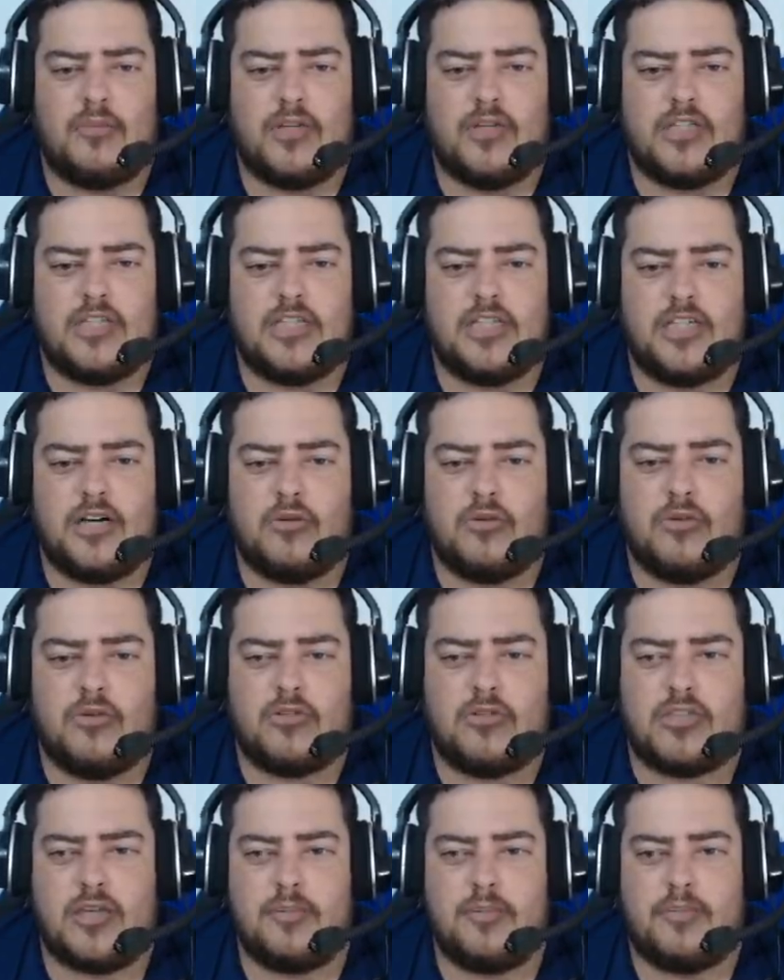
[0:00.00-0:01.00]
Puricite é um
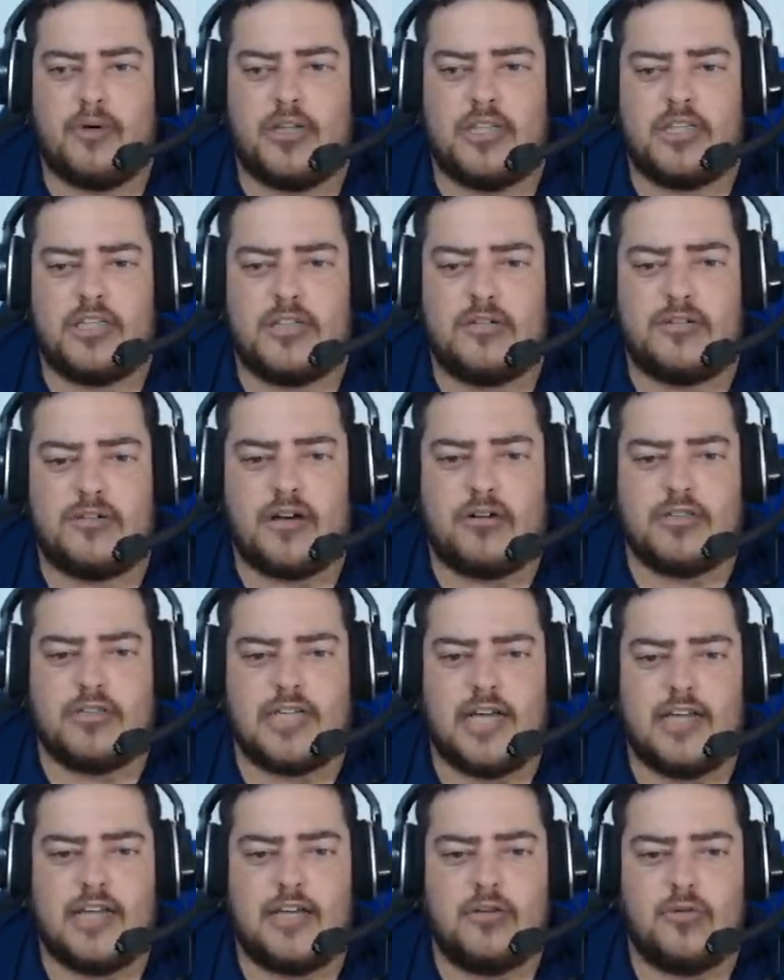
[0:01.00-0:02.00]
dos que pode
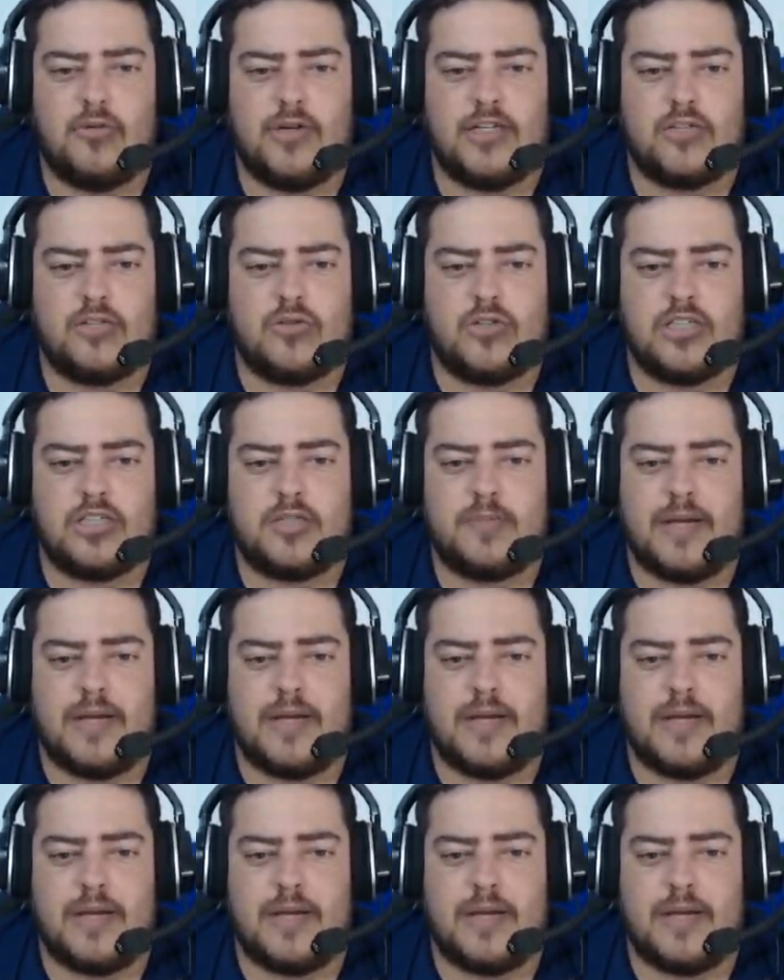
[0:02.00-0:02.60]
causar a lei do ex hoje,